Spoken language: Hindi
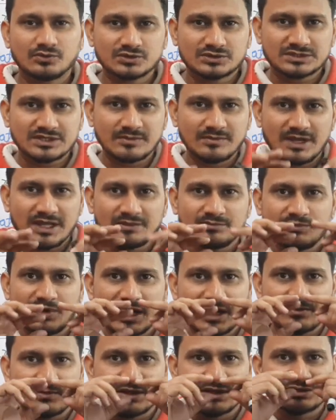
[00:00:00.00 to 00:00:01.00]
उसके बाद
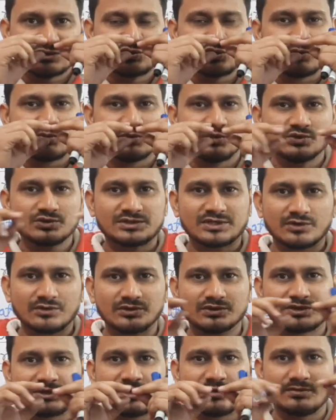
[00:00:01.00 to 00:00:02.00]
बारबस जो मूछे
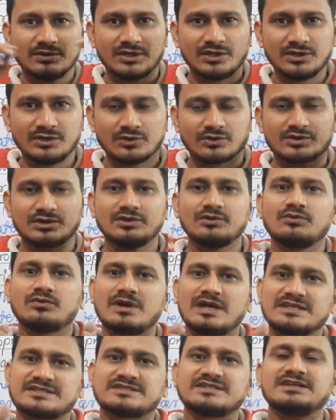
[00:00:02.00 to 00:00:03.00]
होती है बिल्लियों की
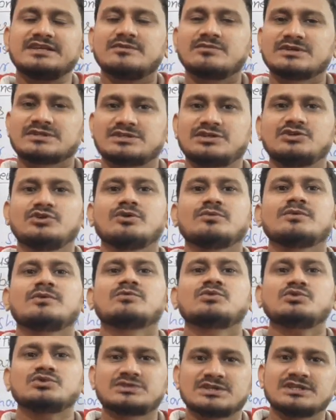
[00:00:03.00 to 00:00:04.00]
वैसी इन मछलियों में
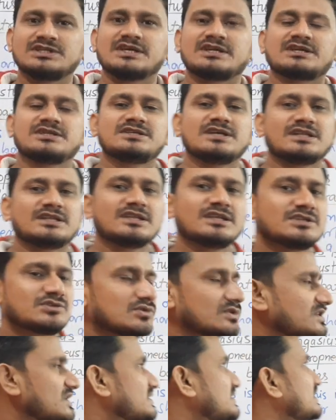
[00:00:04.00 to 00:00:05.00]
मूछे देखी जाती है इस
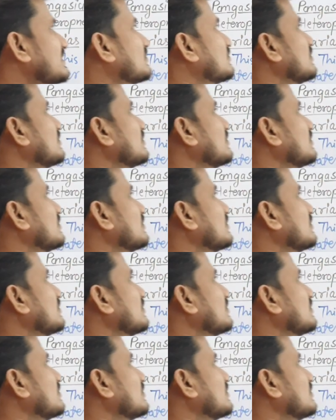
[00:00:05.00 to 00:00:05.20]
वजह से